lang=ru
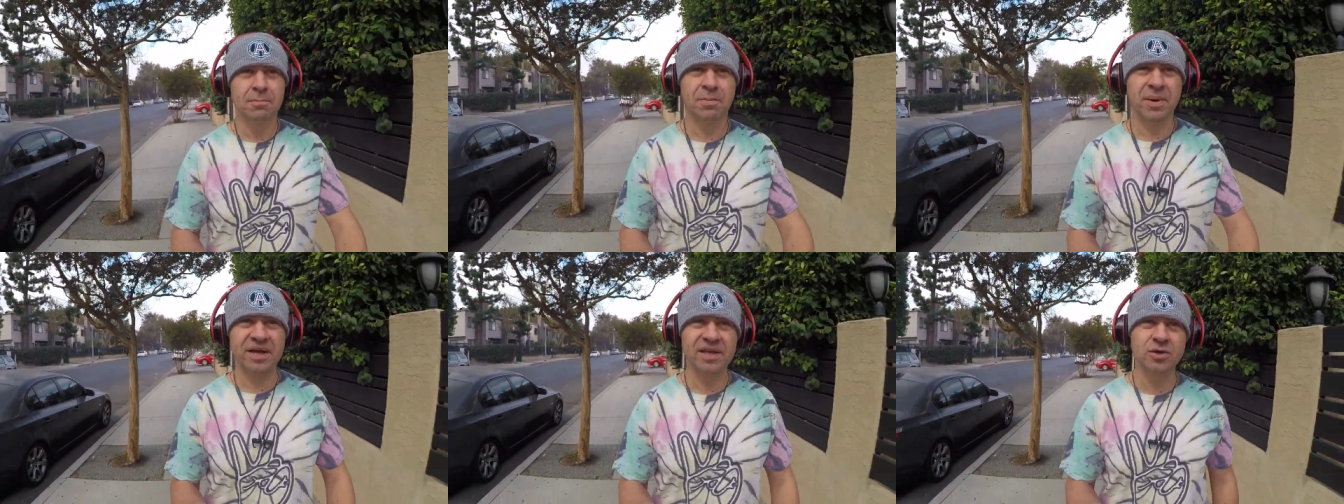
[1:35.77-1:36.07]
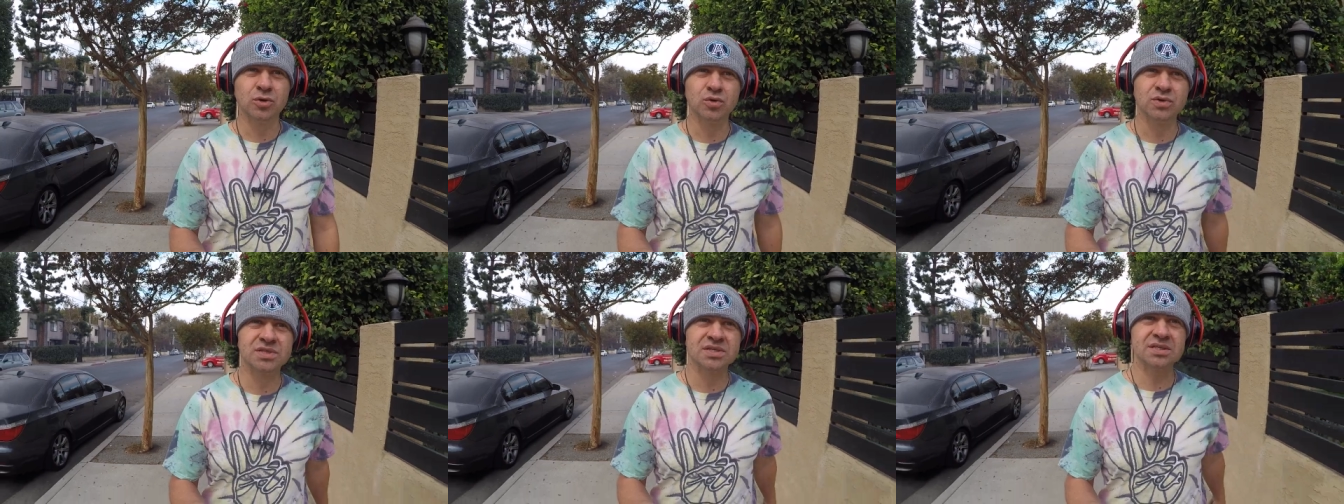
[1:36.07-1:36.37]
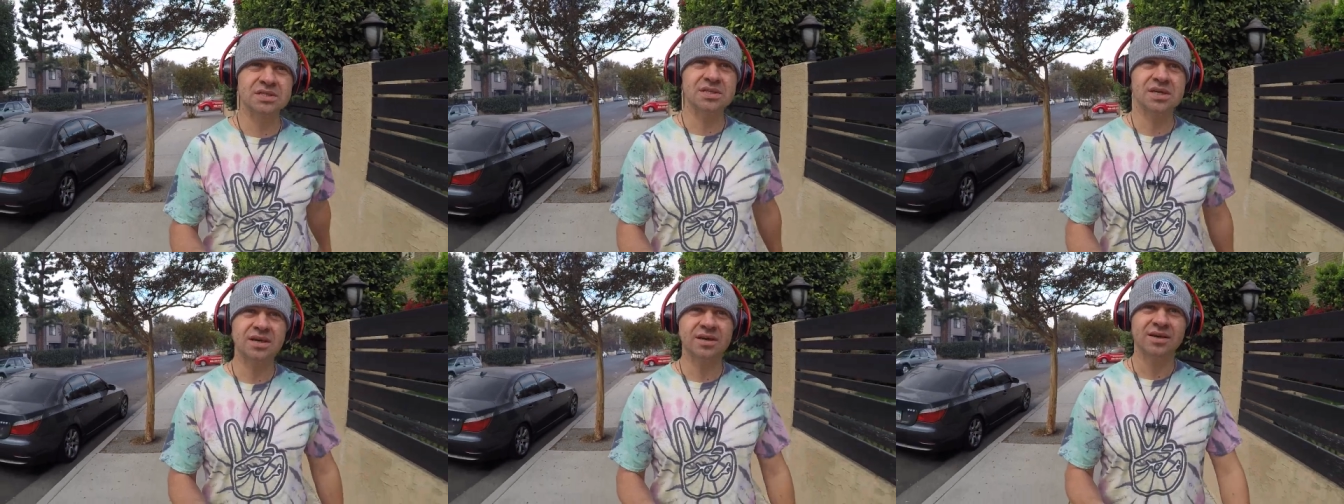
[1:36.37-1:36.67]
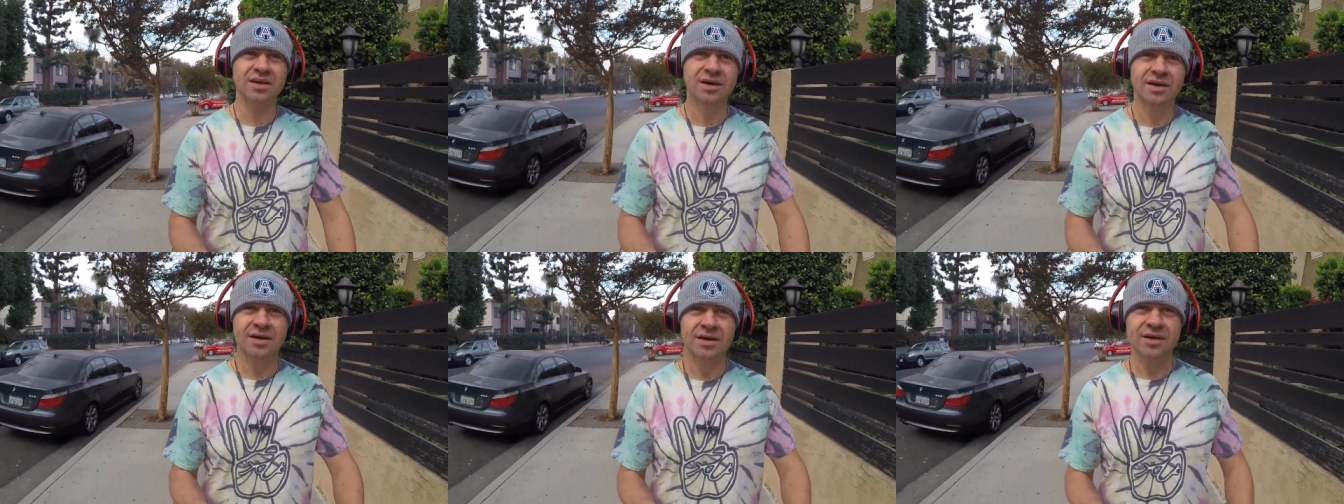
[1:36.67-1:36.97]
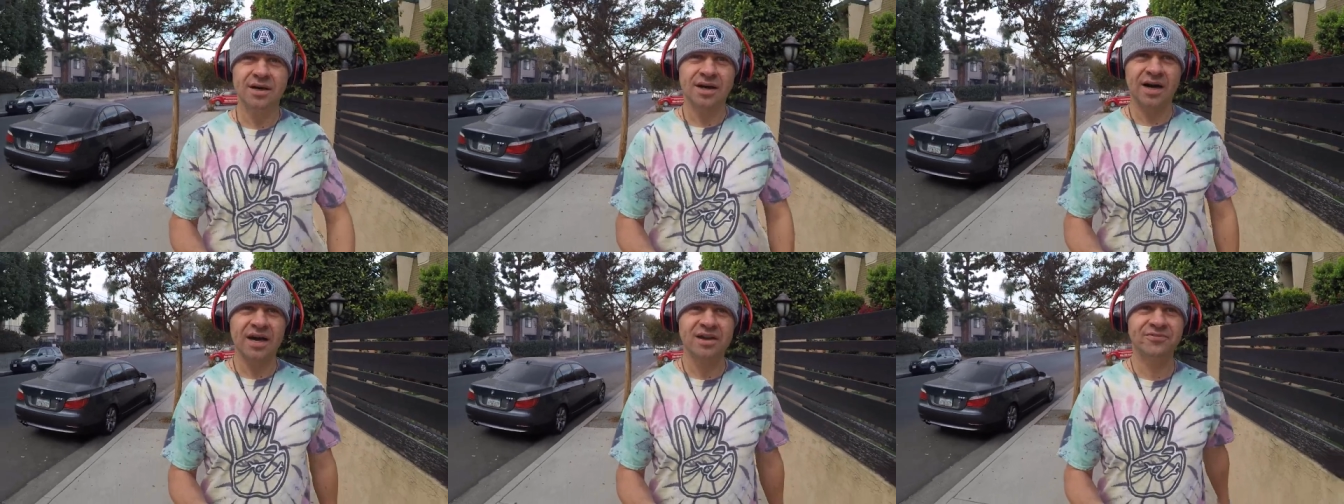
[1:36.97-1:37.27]
поюзать
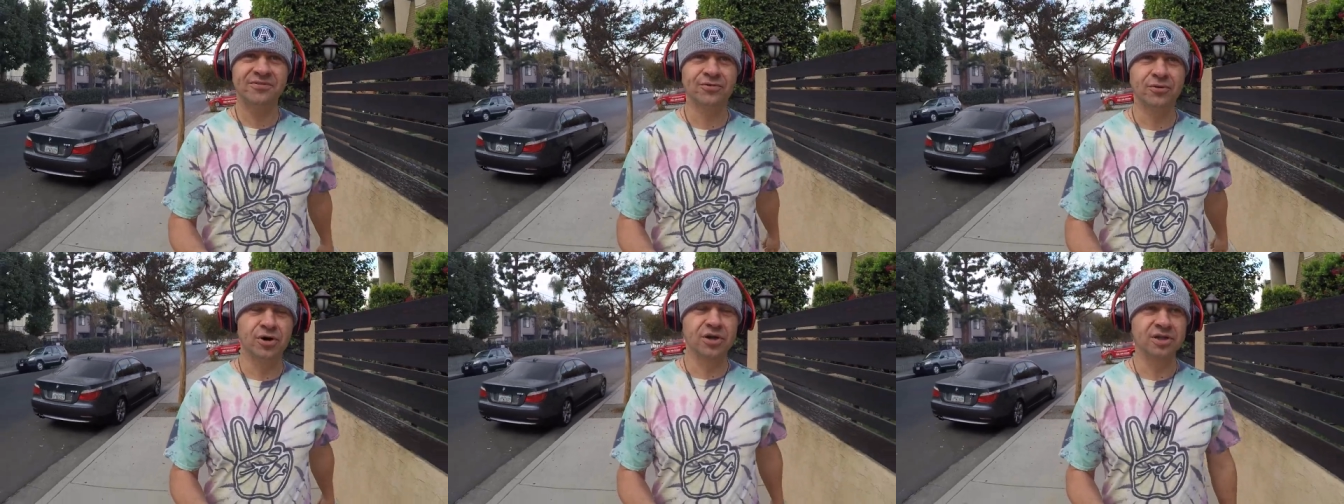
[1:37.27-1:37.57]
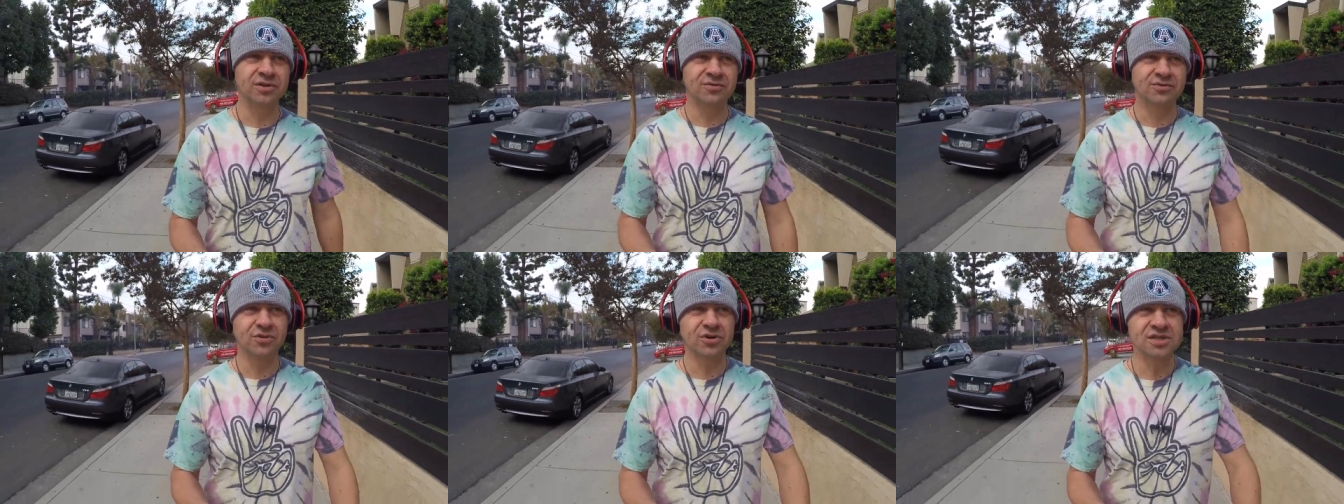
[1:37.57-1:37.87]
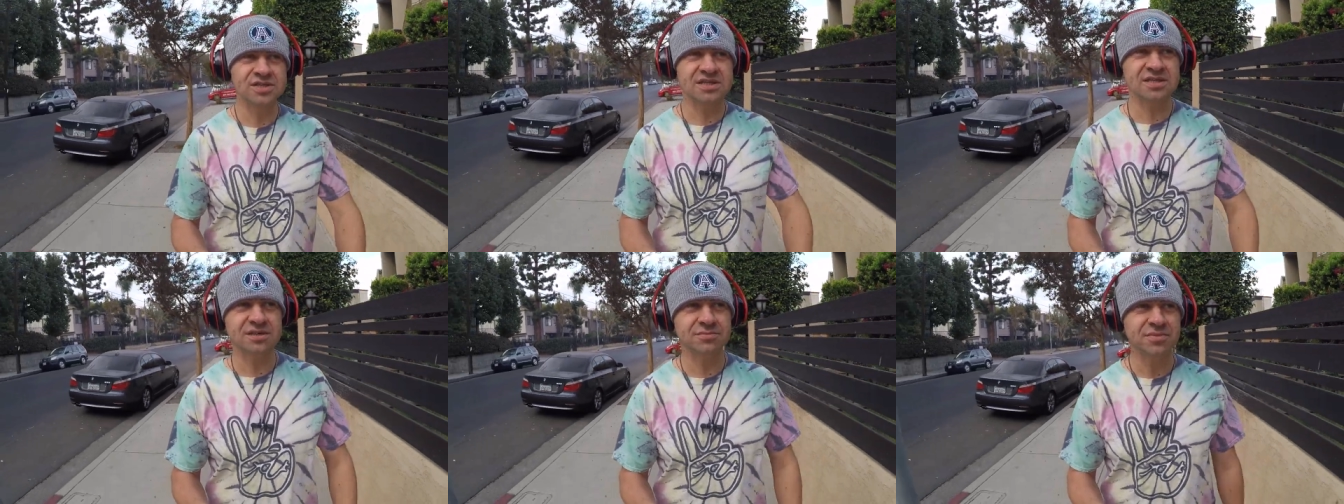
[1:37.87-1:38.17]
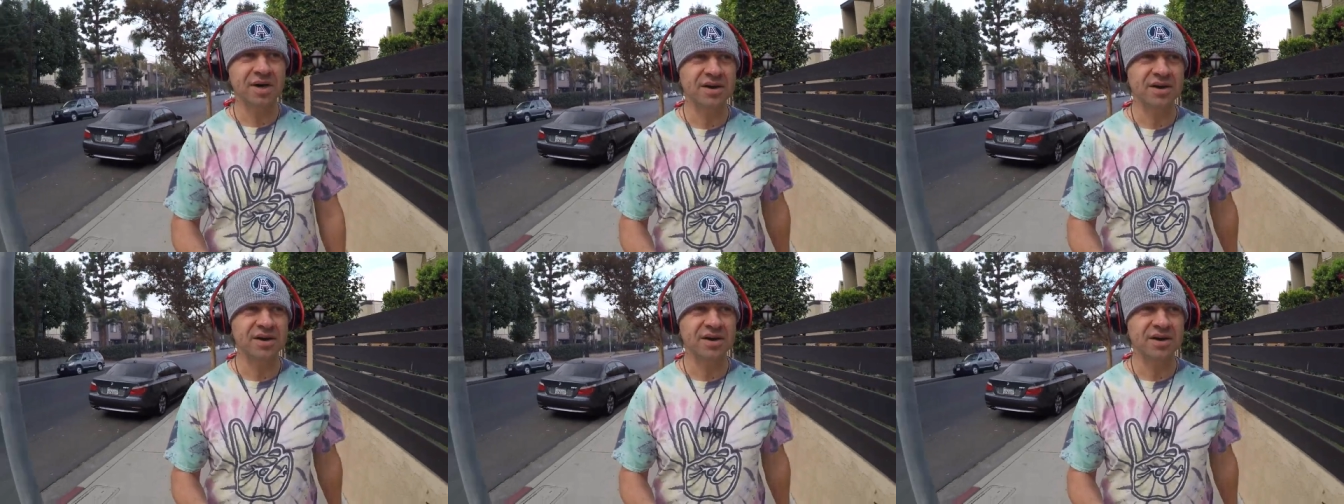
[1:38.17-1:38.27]
iPhone 8,